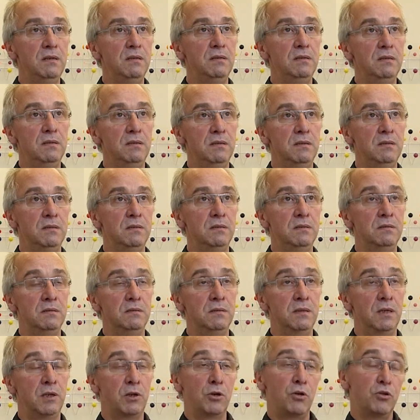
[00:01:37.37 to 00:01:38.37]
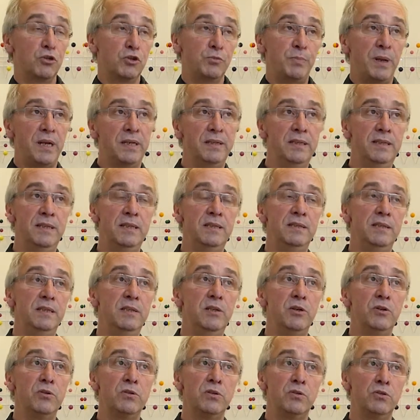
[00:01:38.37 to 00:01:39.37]
Euh, alors quand je parle des
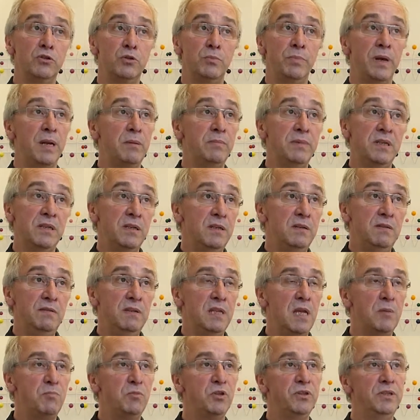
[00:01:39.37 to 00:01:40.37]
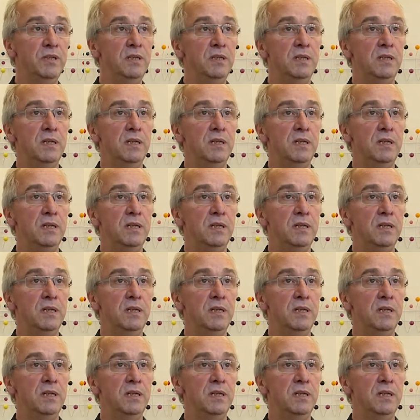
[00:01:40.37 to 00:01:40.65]
décideurs, je parle évidemment